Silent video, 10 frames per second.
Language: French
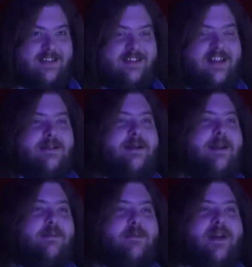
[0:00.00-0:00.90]
C'est quand
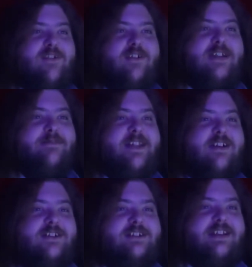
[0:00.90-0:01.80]
même la première fois qu'on amène
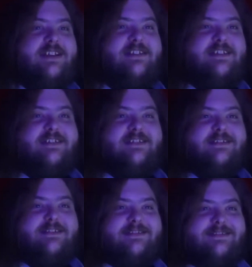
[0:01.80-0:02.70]
un candidat ici.
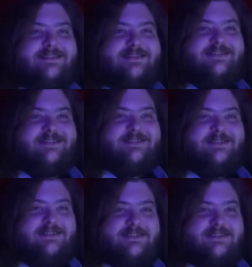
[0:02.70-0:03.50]
Hein. Oui, c'est pas faux.